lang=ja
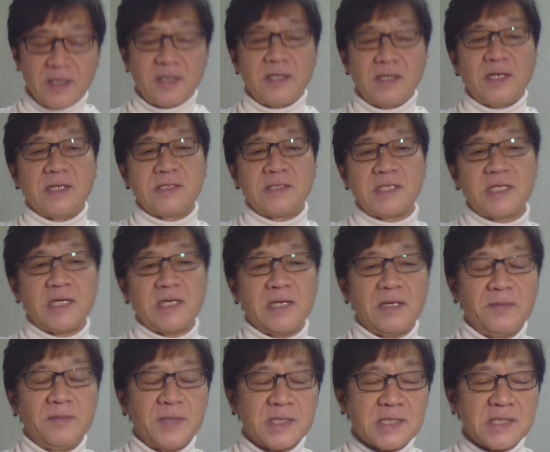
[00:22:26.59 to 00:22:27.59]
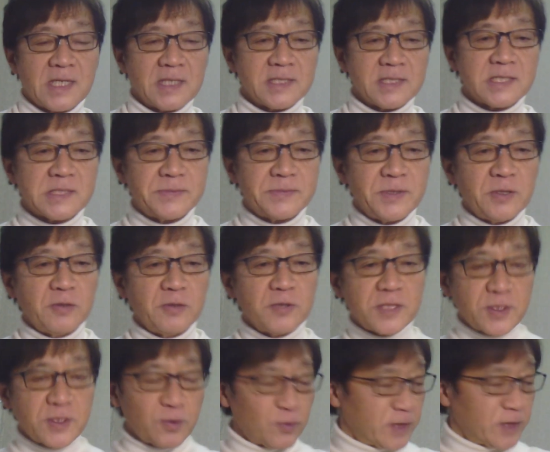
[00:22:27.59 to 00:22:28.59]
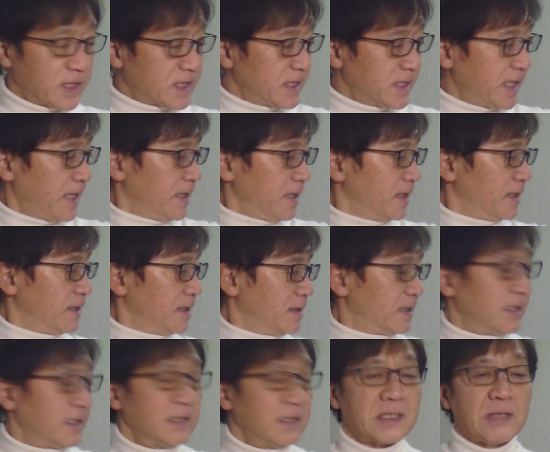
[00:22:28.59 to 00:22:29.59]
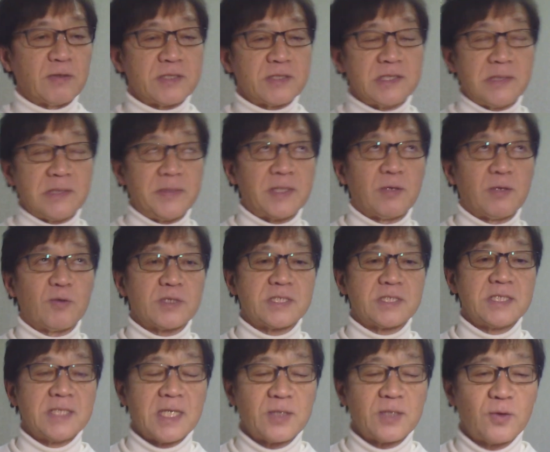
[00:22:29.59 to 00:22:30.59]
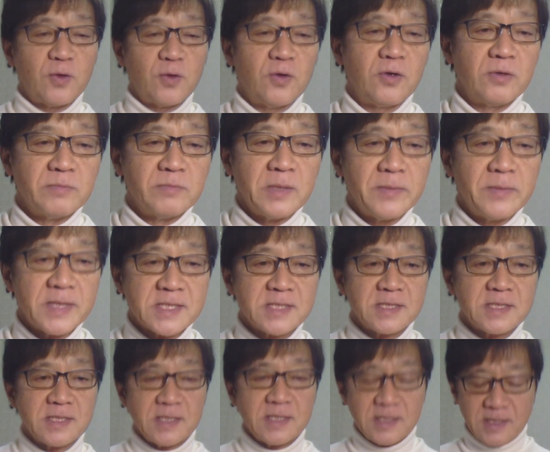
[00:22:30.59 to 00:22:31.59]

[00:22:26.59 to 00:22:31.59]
えー、ぜひ皆さん久しぶりの能代をですね、楽しんでみてほしいなと思います。